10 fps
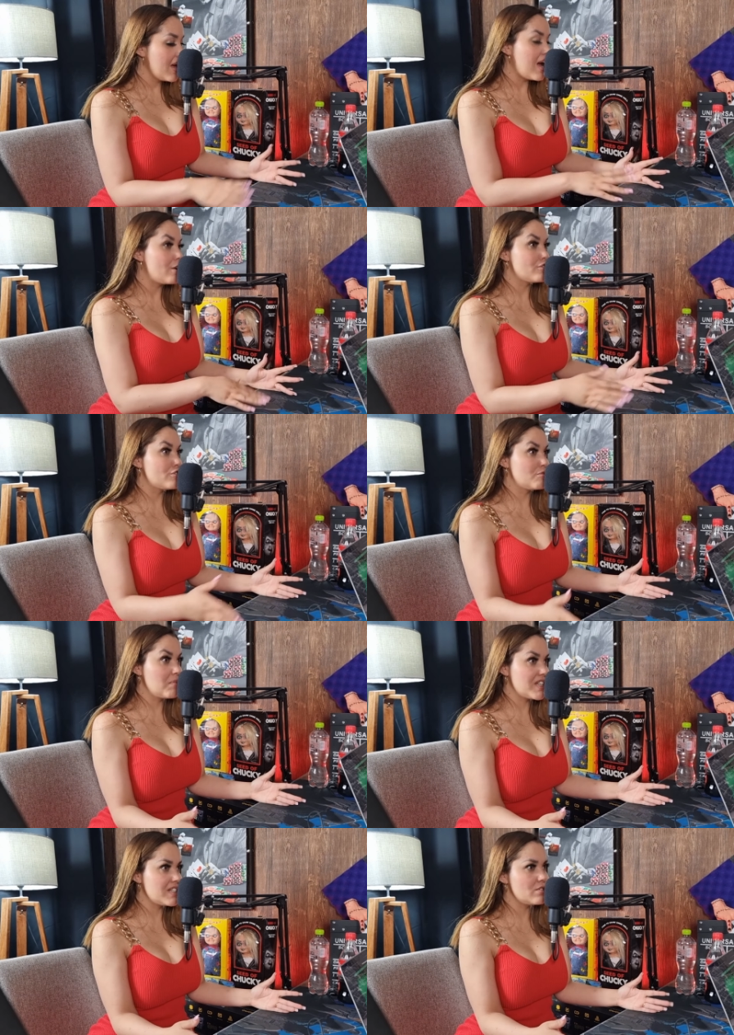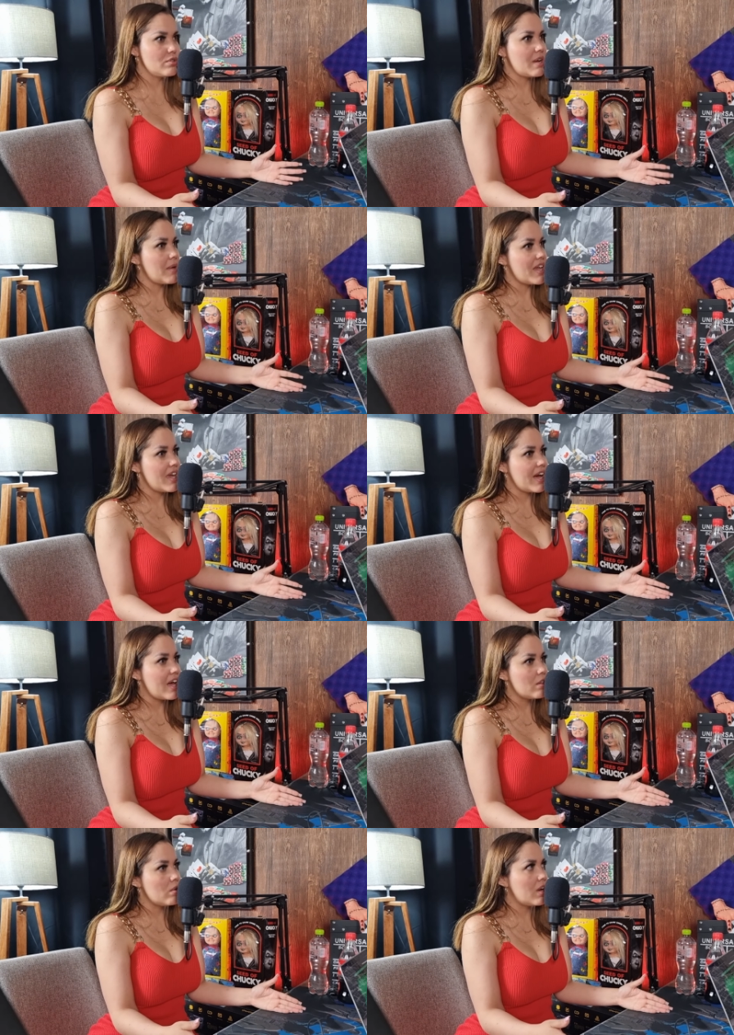A los dos meses yo ya había
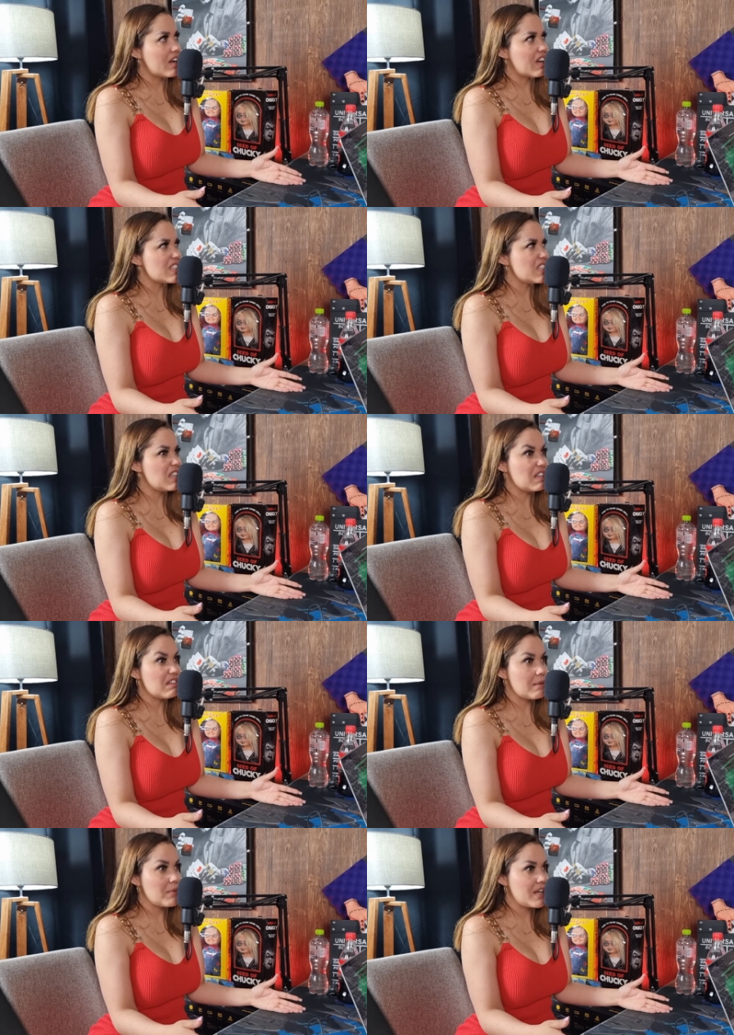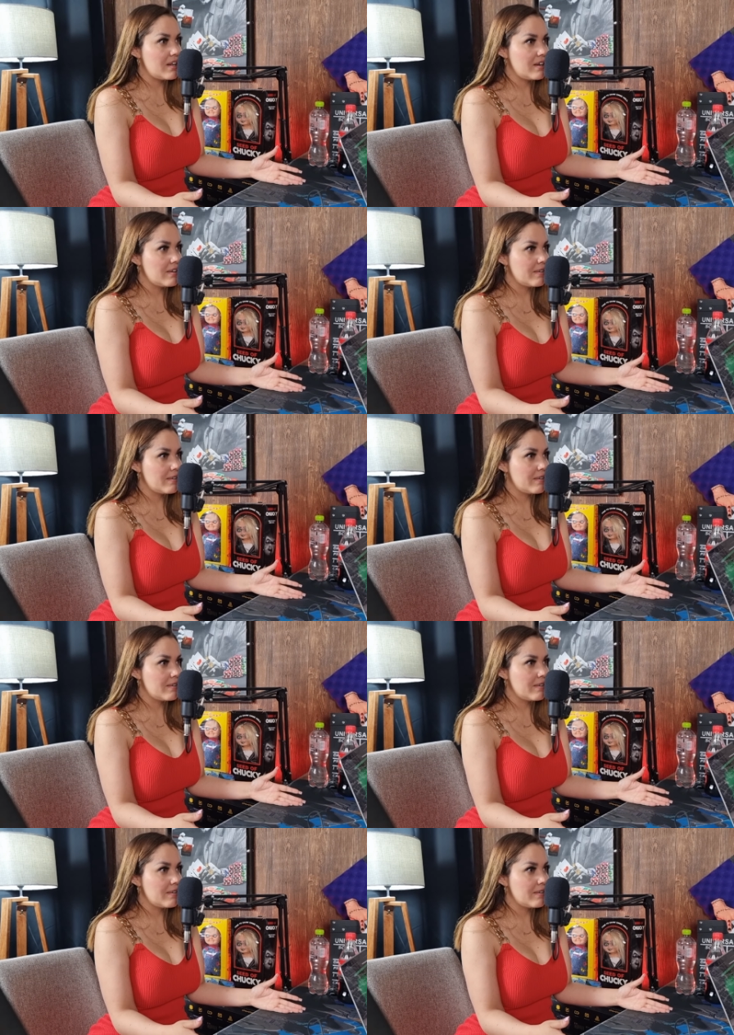llegado a casi 30 mil.